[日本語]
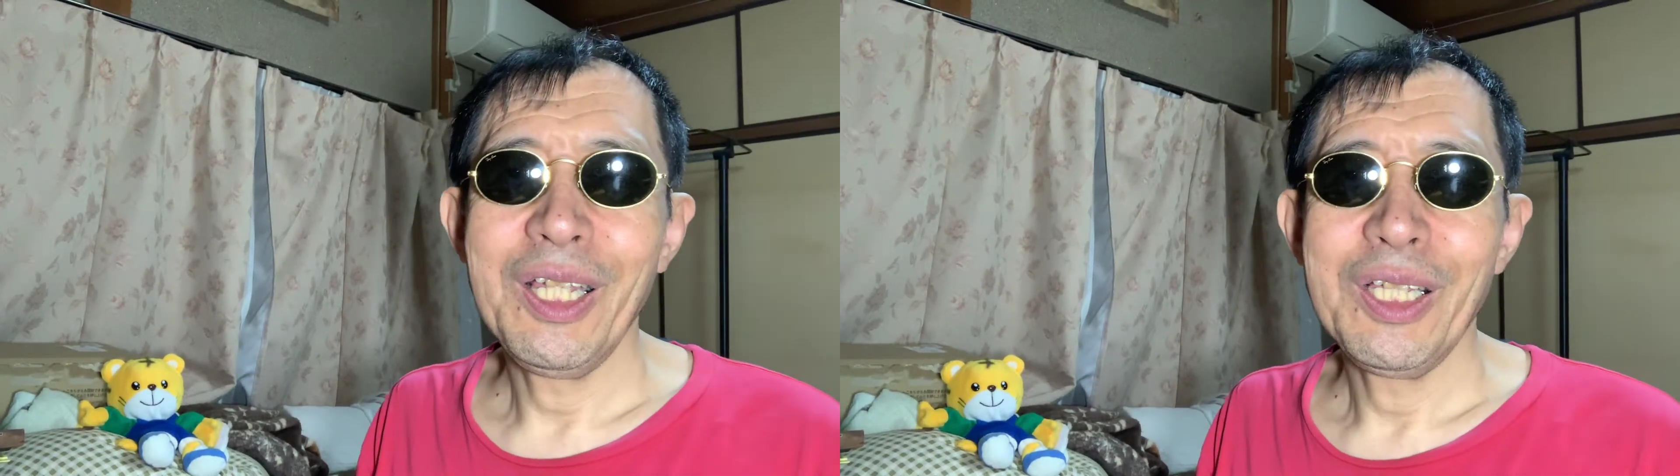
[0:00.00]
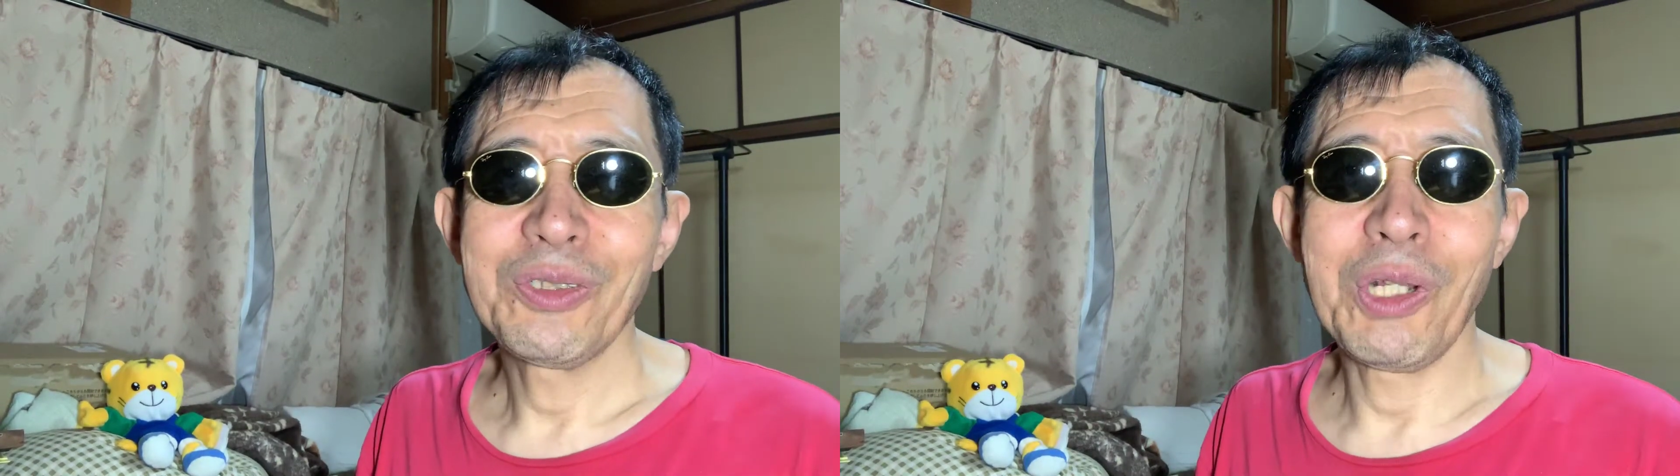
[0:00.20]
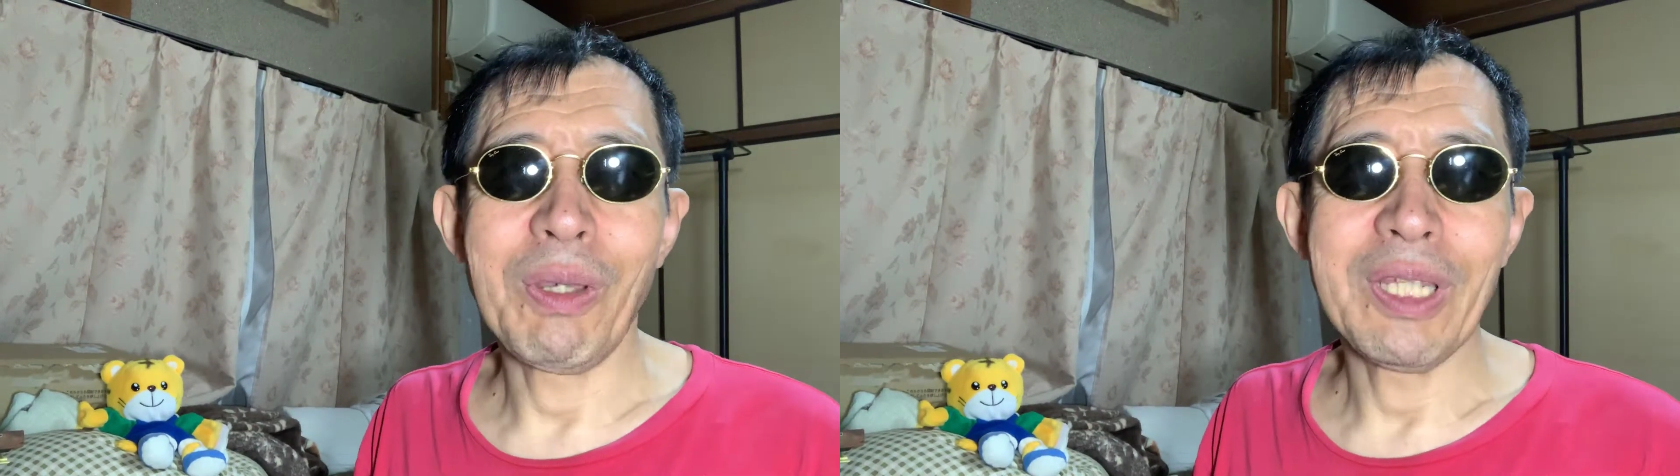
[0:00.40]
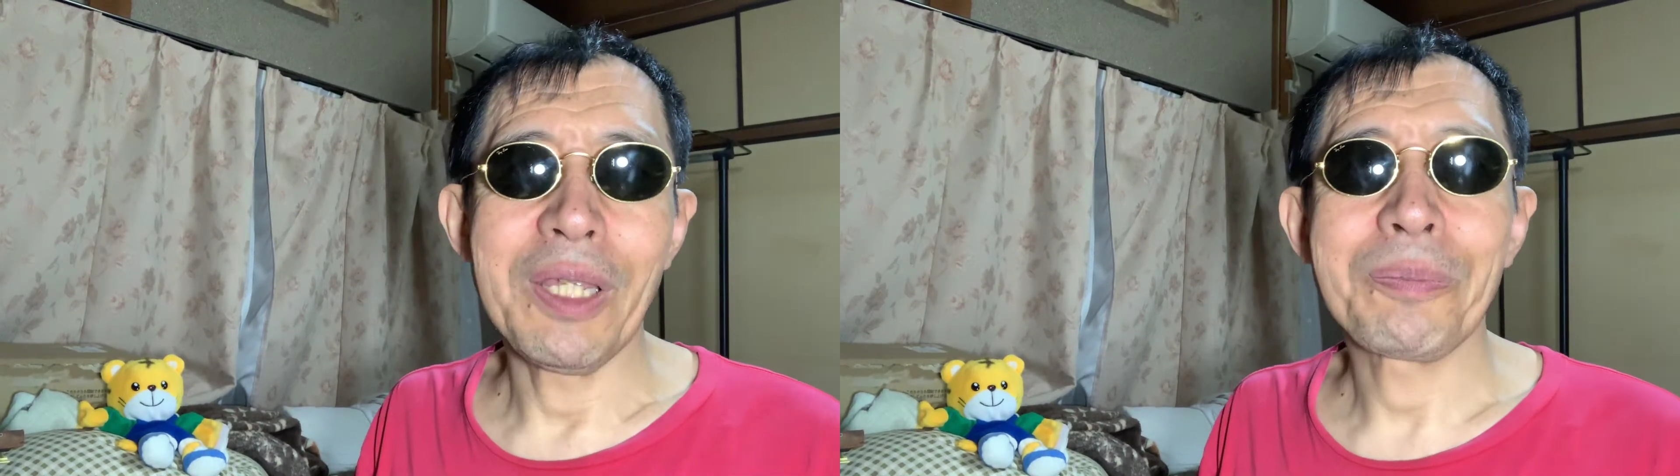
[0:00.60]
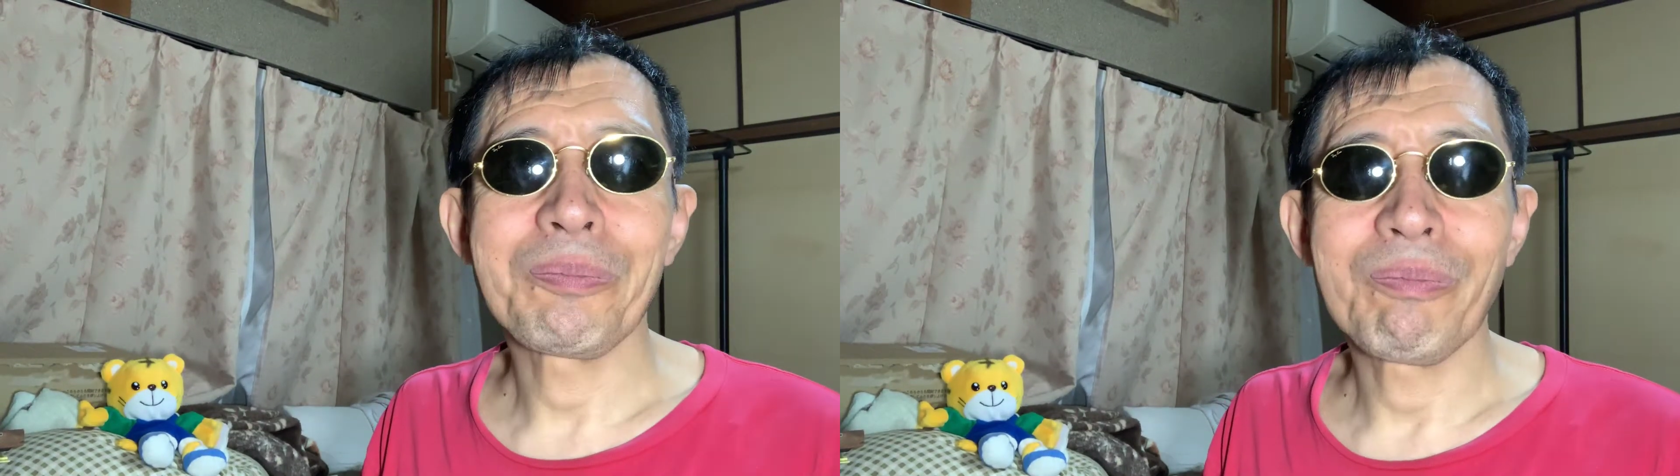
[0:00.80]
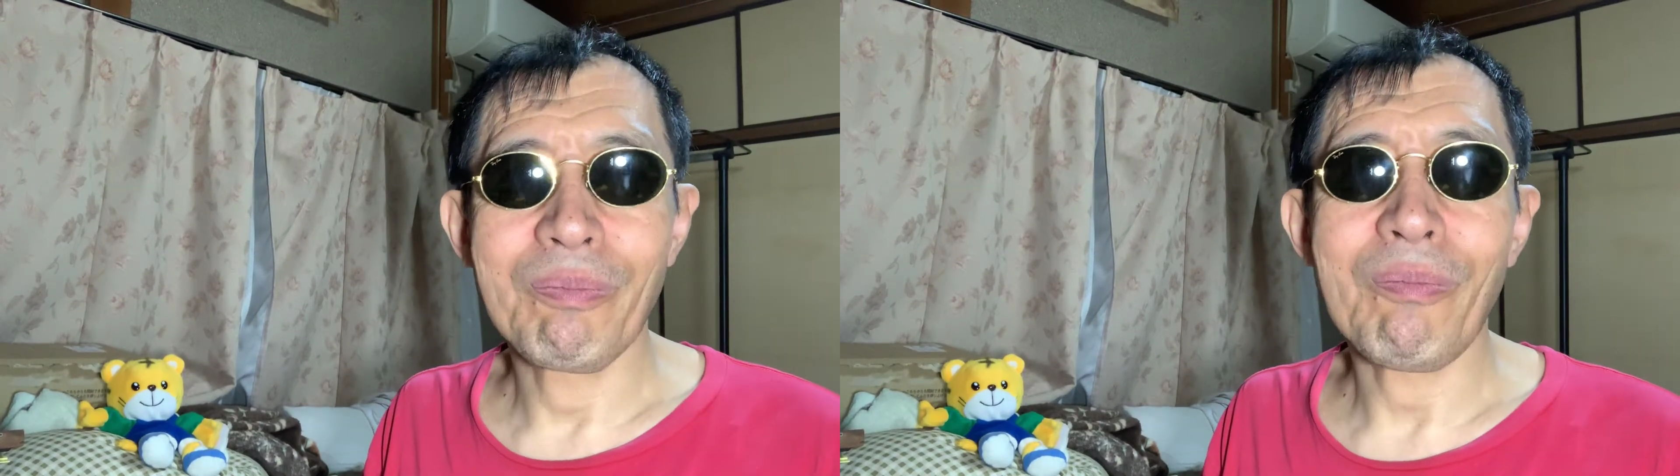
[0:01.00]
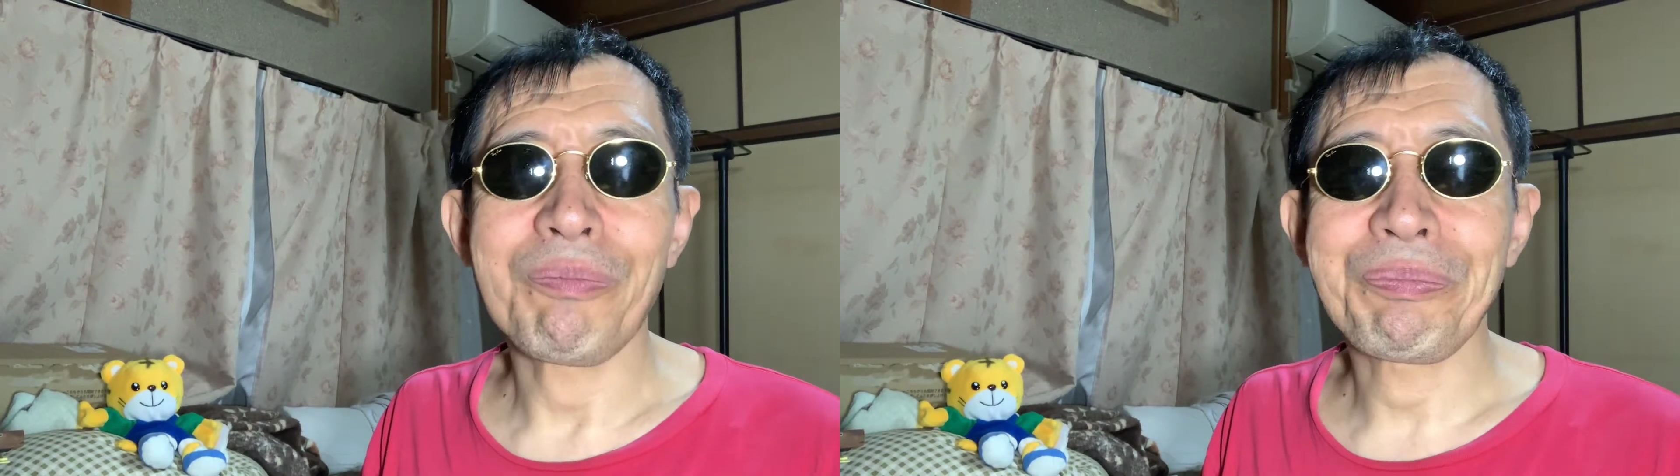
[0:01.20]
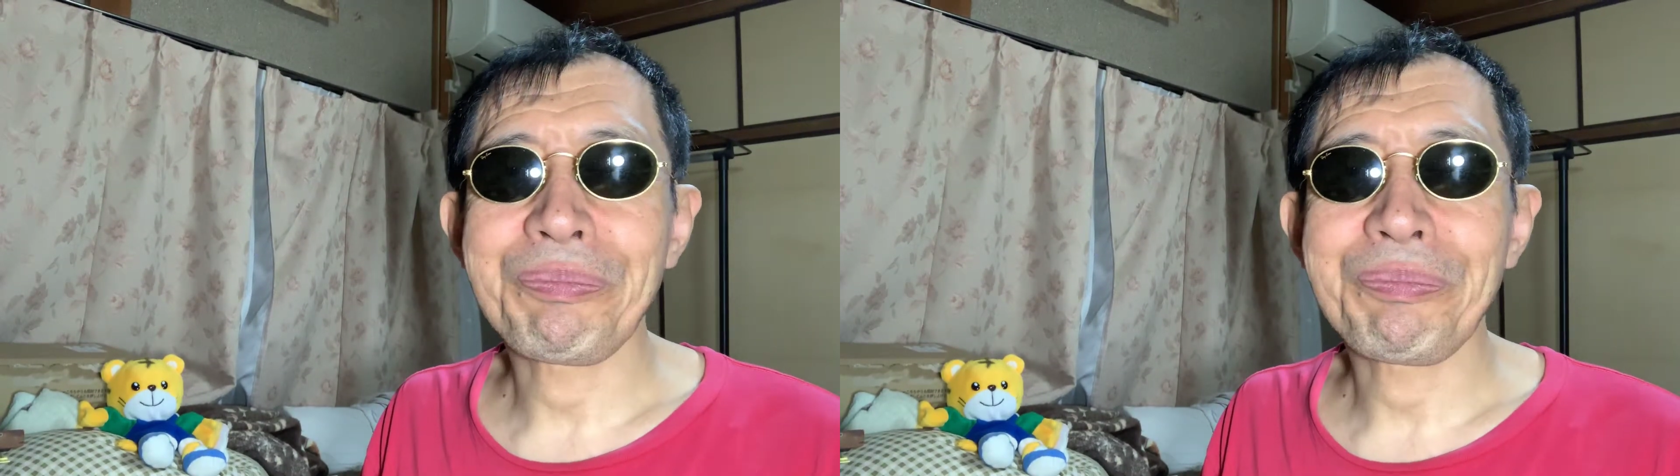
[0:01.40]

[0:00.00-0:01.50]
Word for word: それはね。うん、